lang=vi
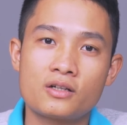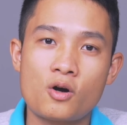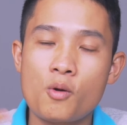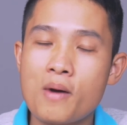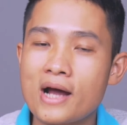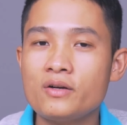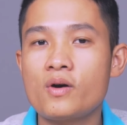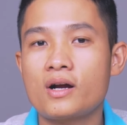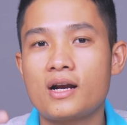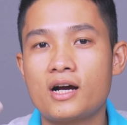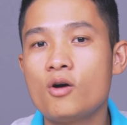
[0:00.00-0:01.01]
có bán
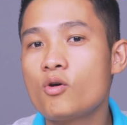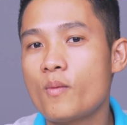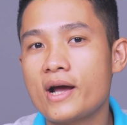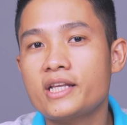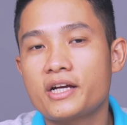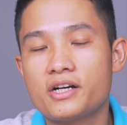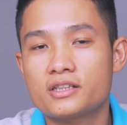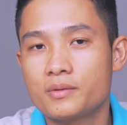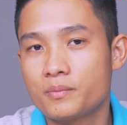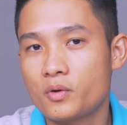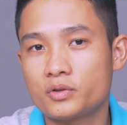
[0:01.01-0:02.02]
hoặc là không có bán tại cửa
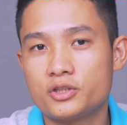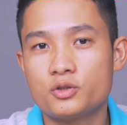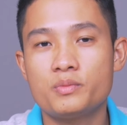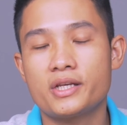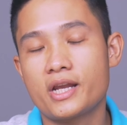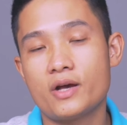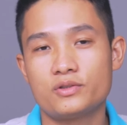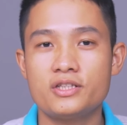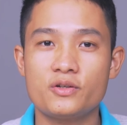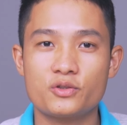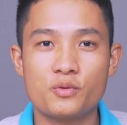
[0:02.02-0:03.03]
Thinh Pro thì chúng mình đều giới
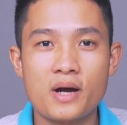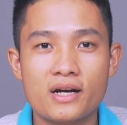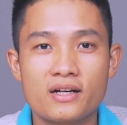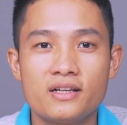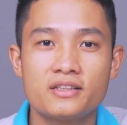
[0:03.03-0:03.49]
thiệu cho các bạn.